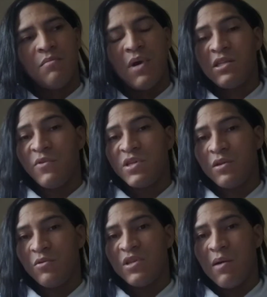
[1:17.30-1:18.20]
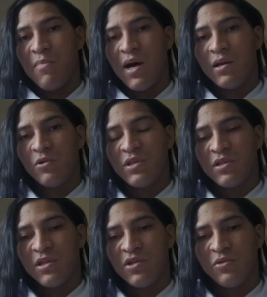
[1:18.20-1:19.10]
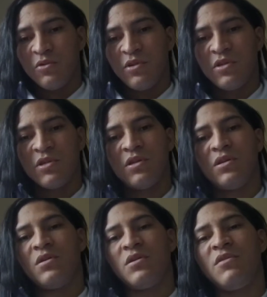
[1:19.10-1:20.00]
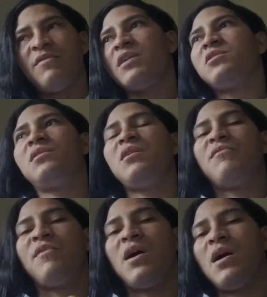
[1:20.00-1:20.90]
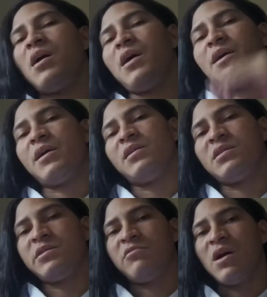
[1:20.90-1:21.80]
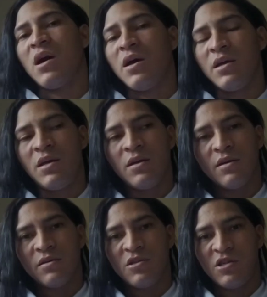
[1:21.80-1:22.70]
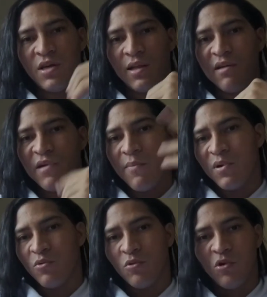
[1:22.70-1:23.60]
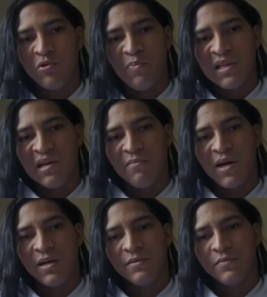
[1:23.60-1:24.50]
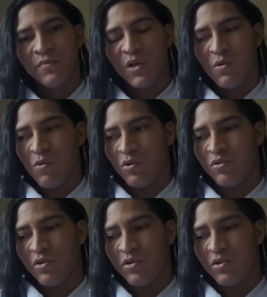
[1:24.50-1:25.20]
Mas se você não trabalha outras questões que, que vai te levar a engrandecer tua carreira, te levar para um outro patamar, um outro